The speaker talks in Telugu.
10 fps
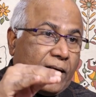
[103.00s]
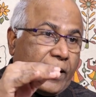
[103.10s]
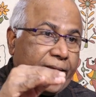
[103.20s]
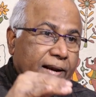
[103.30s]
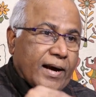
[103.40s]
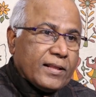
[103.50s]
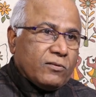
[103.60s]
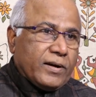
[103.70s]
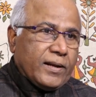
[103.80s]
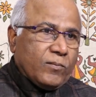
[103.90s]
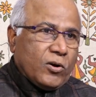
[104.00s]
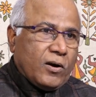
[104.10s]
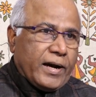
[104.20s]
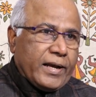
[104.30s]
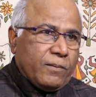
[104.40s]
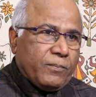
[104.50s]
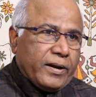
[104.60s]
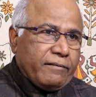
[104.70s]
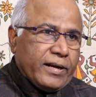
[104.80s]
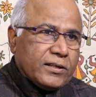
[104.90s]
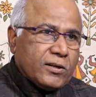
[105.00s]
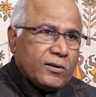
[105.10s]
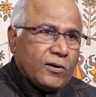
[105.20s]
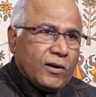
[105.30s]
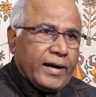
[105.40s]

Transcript: ఆయన ఆధ్వర్యంలో ఆయన పర్యవేక్షణలో